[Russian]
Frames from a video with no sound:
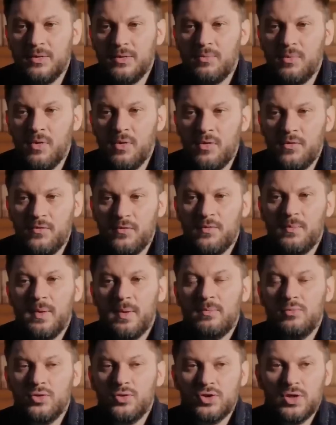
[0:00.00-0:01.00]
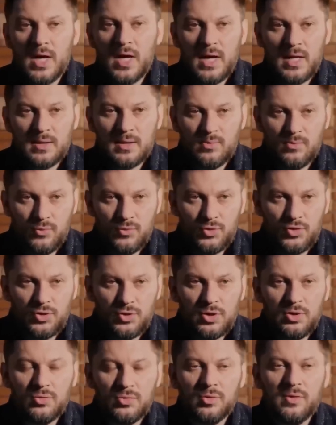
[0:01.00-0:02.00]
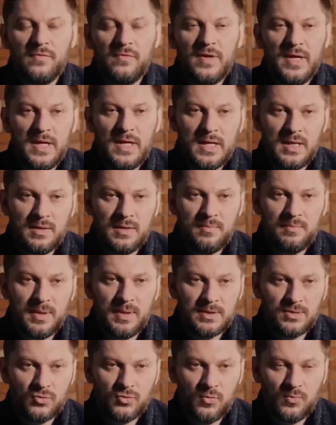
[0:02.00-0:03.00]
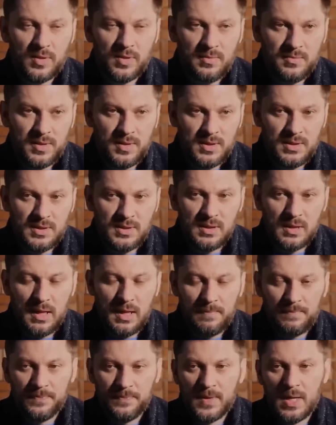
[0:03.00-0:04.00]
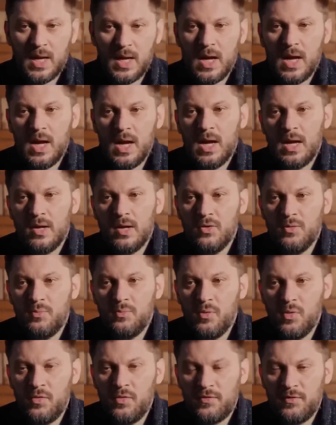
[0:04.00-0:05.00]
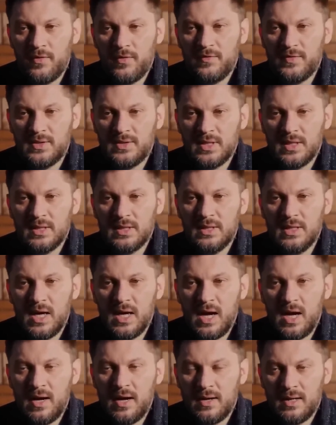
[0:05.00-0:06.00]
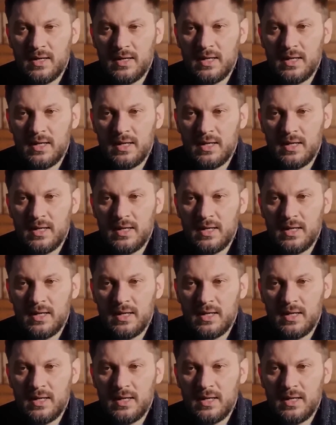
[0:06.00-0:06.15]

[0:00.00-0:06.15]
Любовь побуждает мужчину к великим поступкам и делам. Любовь всегда